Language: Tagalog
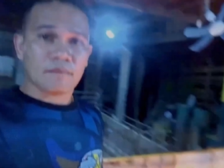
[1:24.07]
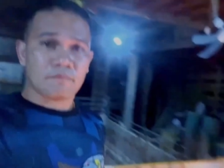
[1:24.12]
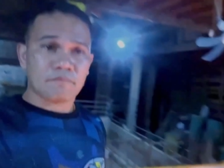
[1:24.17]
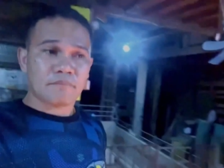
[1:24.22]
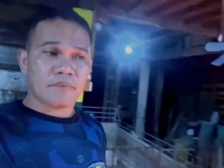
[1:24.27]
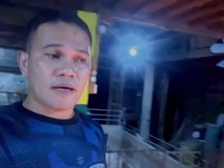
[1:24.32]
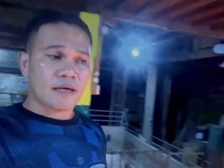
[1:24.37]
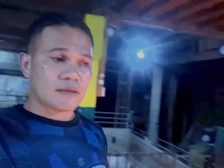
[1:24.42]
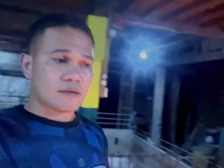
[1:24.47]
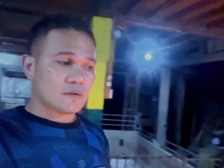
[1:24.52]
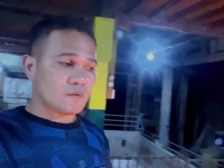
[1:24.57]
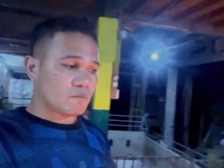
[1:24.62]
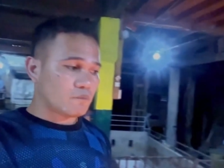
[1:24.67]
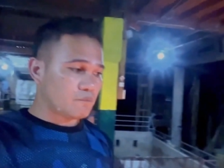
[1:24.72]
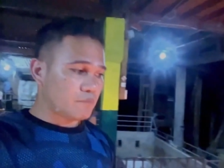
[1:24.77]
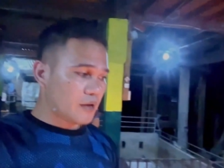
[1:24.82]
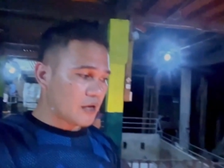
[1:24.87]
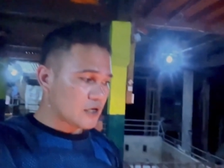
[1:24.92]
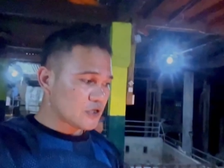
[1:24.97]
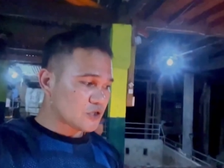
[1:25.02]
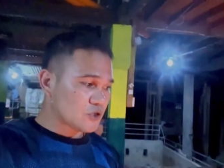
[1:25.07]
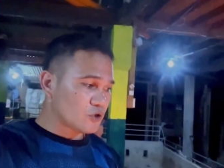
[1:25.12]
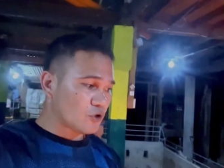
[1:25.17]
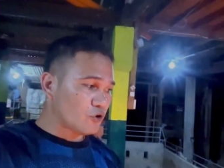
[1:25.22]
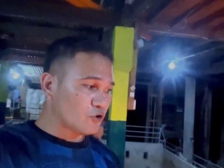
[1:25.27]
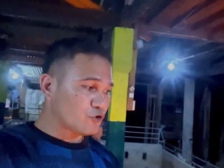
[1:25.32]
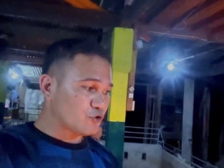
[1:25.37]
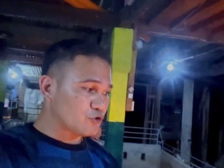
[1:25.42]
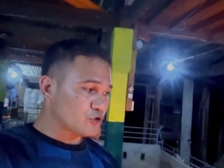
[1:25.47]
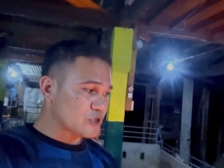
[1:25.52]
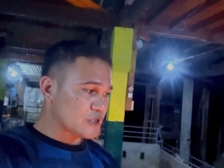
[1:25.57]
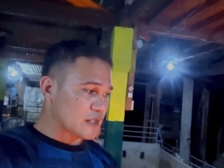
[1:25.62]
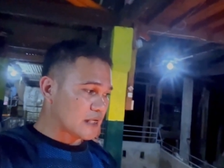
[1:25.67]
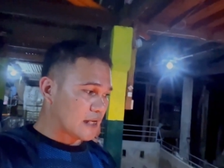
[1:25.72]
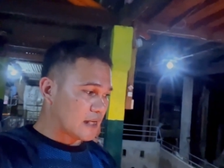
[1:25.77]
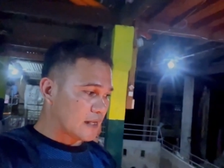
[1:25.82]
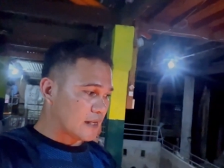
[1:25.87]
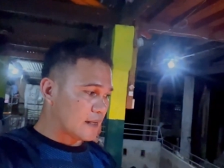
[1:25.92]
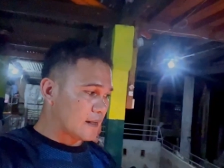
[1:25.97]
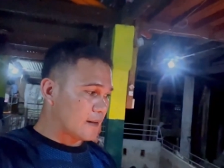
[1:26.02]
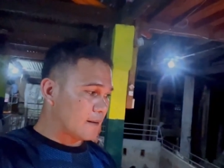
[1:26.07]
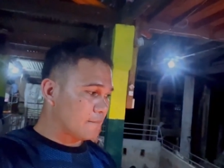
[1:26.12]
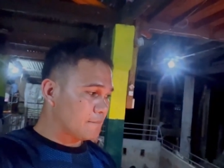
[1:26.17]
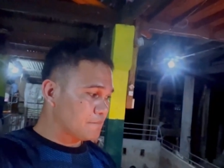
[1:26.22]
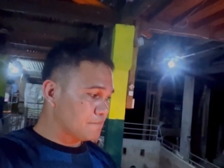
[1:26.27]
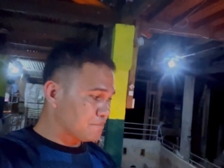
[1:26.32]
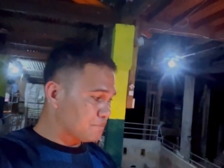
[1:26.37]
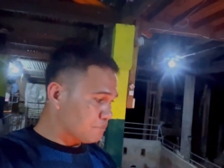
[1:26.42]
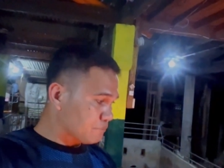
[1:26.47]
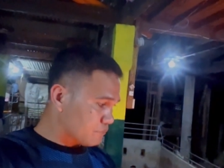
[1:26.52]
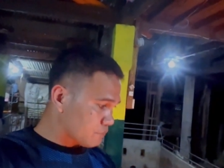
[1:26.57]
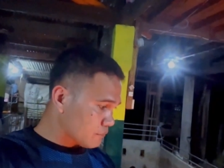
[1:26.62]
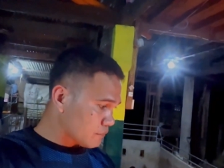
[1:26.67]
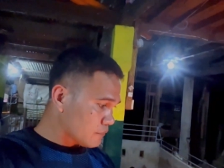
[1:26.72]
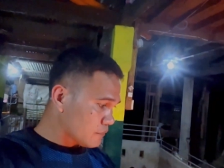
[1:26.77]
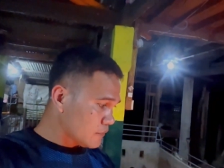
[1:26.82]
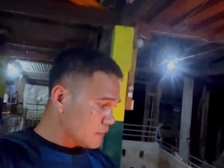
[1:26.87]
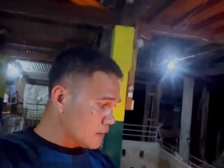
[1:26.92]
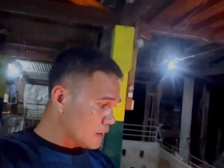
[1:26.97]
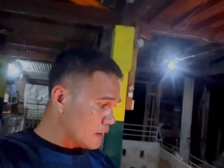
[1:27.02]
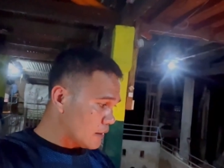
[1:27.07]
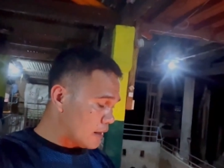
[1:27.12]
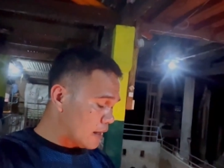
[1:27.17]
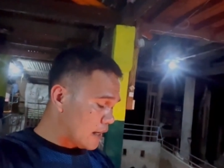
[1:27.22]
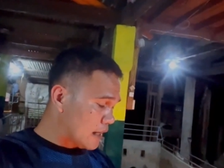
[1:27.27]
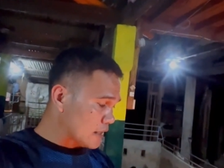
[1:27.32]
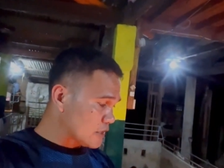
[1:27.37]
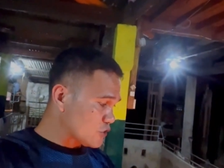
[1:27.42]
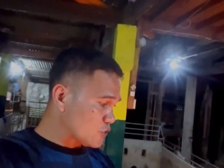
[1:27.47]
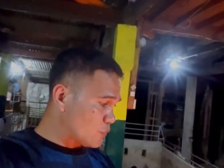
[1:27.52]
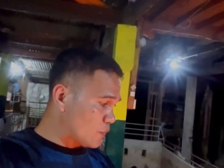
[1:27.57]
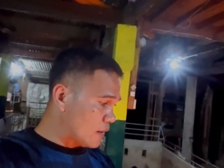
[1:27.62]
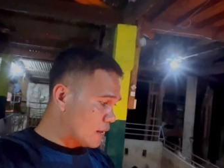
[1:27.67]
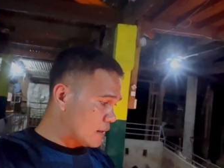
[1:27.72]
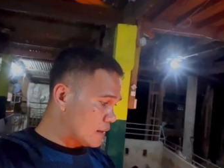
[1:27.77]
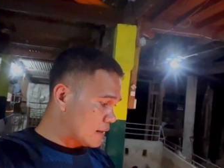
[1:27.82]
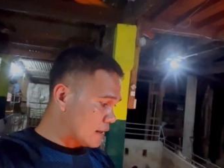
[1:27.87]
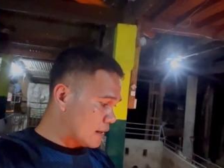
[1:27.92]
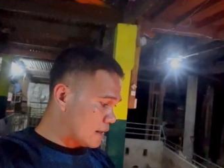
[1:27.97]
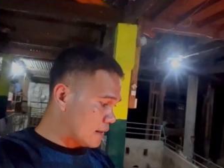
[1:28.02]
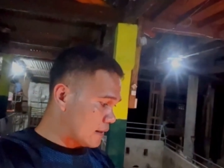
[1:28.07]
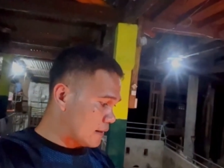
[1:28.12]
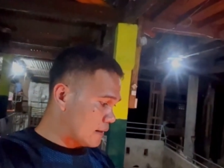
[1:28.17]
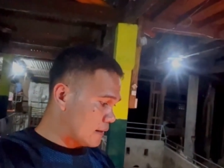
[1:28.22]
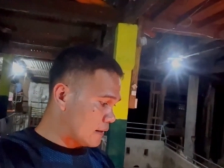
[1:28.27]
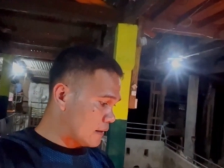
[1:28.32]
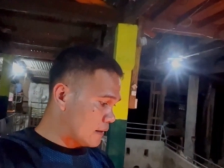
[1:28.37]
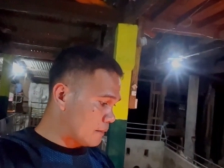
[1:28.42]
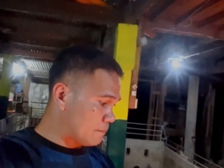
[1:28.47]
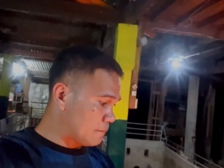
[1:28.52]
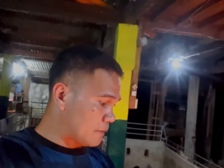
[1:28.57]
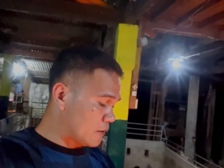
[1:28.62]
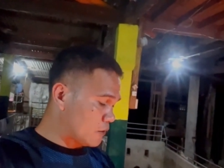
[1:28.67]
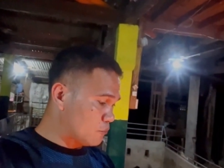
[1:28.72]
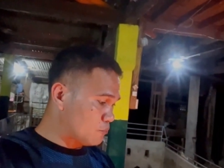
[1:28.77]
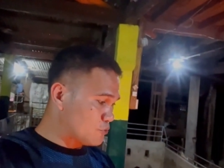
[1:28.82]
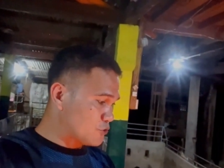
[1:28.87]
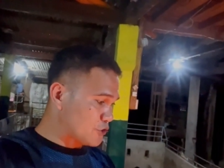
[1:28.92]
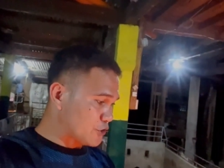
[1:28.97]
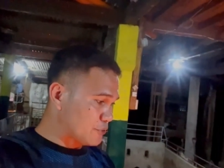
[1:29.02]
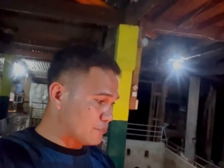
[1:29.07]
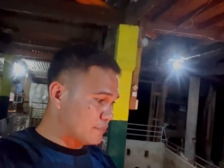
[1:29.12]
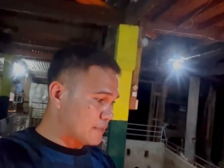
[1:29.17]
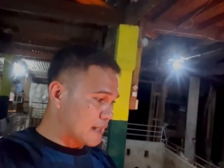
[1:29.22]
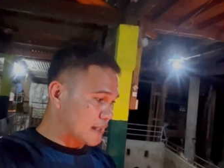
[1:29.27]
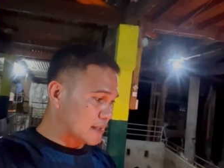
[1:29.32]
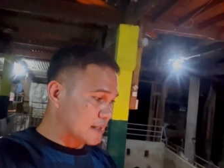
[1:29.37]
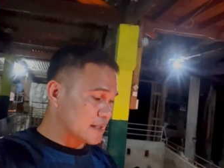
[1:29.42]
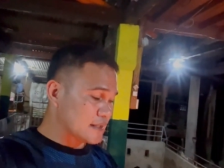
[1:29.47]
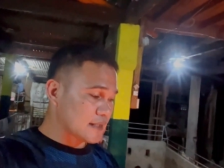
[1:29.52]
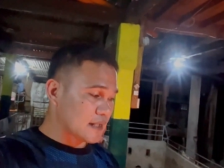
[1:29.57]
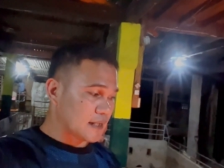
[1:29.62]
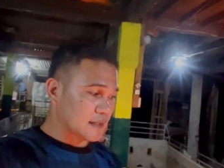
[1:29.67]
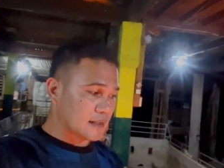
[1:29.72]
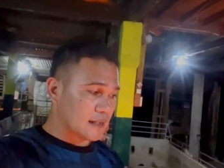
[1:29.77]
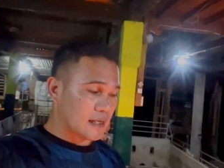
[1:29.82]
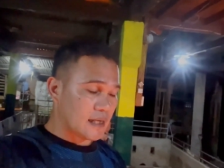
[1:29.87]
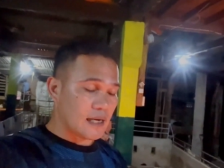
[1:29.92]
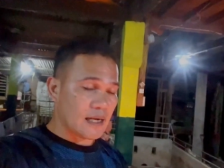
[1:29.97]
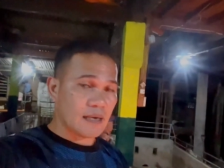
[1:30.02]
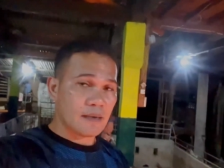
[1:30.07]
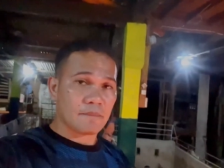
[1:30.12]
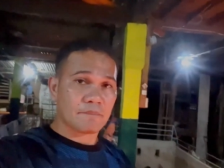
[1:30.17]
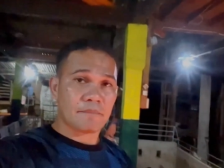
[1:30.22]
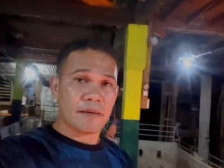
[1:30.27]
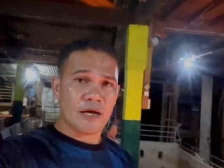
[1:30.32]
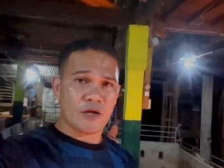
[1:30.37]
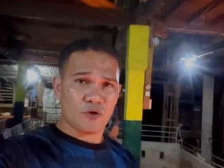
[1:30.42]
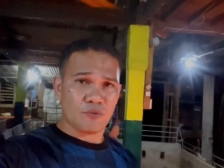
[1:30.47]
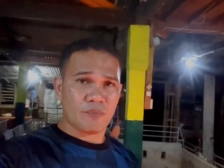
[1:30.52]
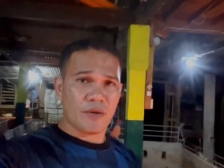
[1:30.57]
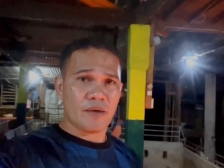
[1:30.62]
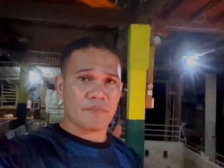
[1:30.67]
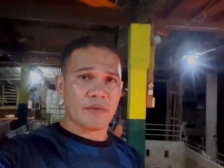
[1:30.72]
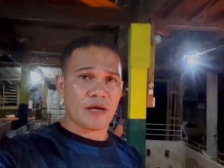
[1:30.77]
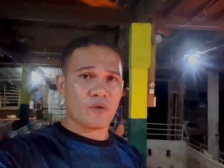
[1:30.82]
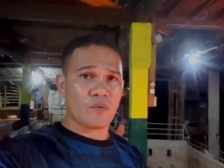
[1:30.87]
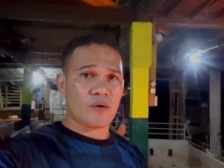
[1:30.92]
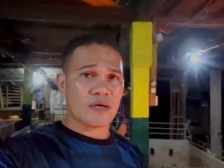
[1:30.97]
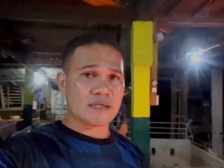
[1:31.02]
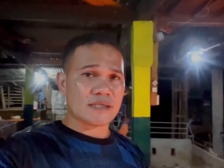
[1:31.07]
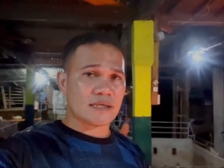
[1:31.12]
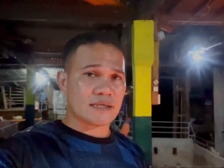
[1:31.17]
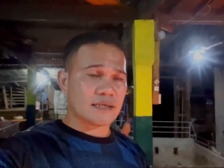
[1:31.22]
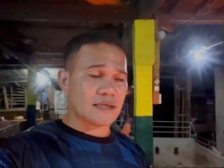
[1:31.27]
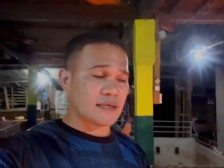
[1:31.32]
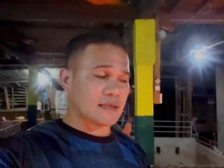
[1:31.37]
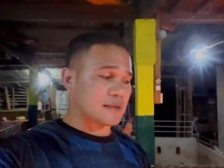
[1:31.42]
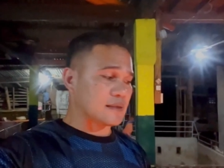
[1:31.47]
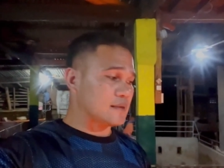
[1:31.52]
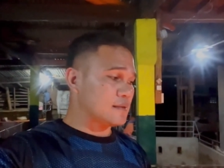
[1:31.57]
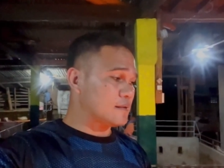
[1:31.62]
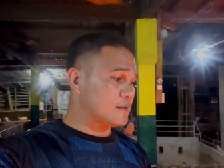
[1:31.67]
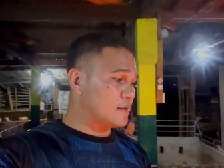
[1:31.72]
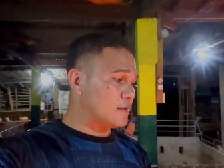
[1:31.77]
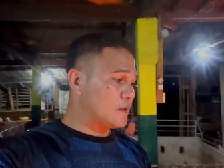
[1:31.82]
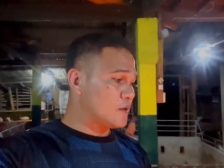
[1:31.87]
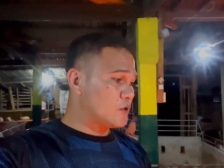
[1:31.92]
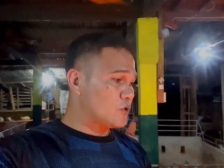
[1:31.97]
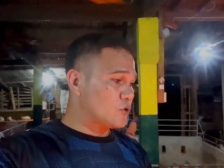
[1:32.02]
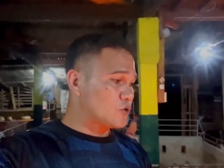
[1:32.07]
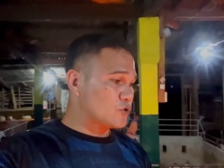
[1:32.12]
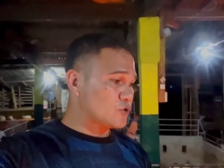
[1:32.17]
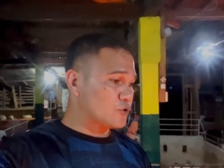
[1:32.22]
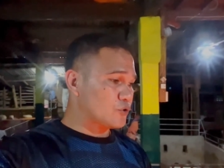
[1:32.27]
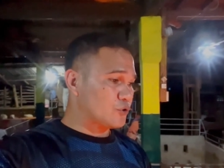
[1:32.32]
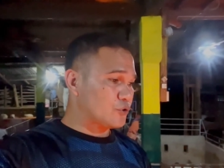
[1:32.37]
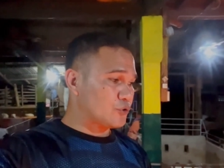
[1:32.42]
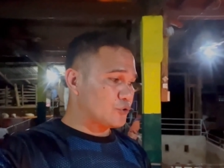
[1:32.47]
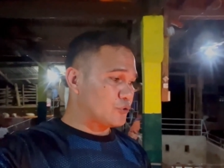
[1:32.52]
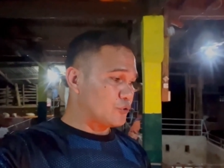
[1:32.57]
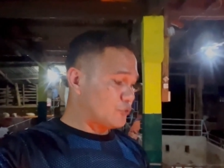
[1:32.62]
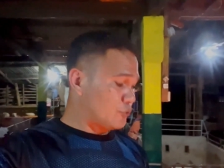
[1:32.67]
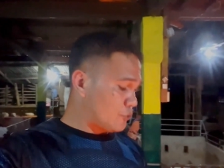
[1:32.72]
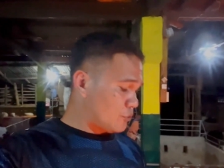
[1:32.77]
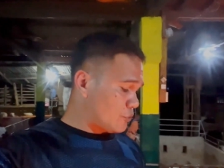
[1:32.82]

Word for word: But, based doon sa actual na pag-observe natin sa kanila, paano ba maiwasan yan? So,